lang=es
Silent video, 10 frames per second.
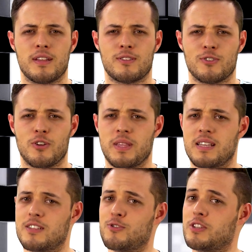cierto, no os
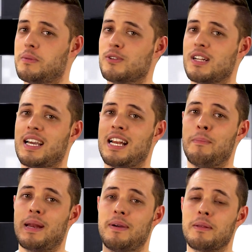olvidéis de suscribiros al
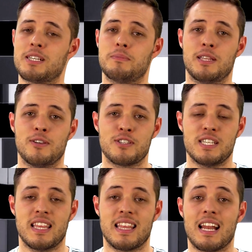canal para ver más vídeos
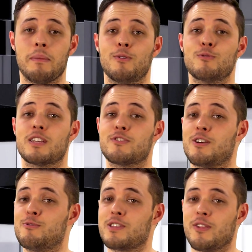y de darle a me gusta si os
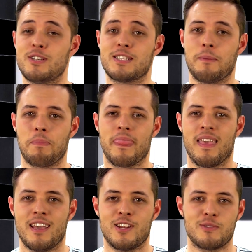ha gustado este.
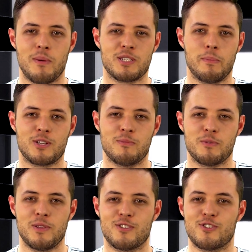Nos vemos en
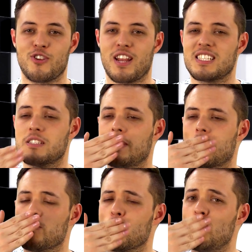próximos vídeos, yo soy Ras Smith.
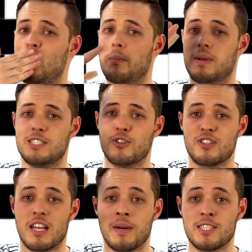Besitos
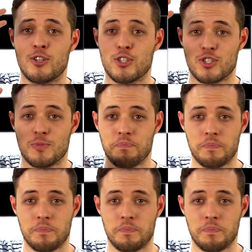cinemáticos.